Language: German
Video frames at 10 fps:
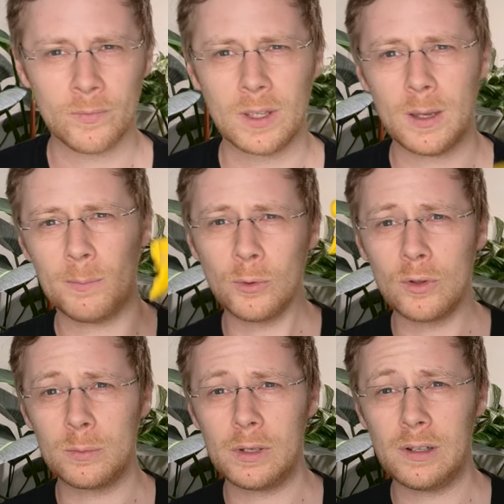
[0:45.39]
ich habe ein
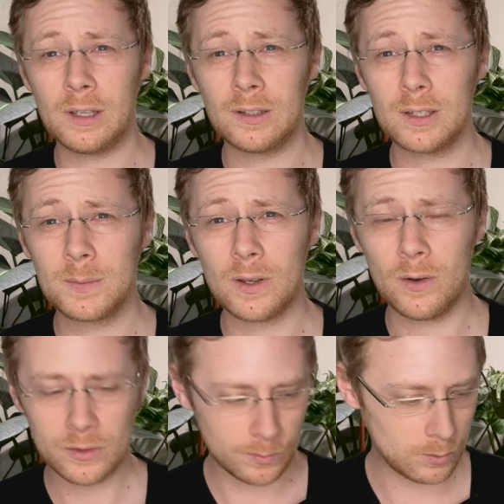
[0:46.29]
neues Mittel gegen Tripse
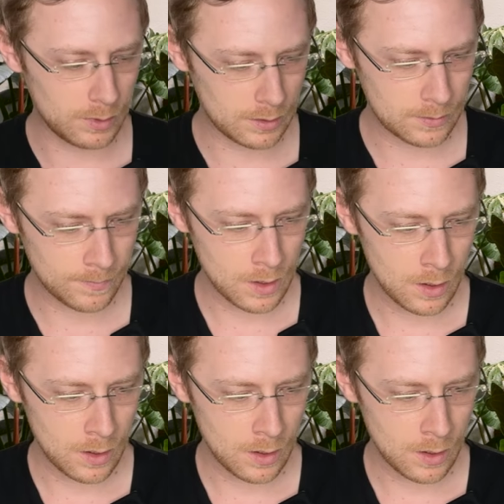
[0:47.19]
ausprobiert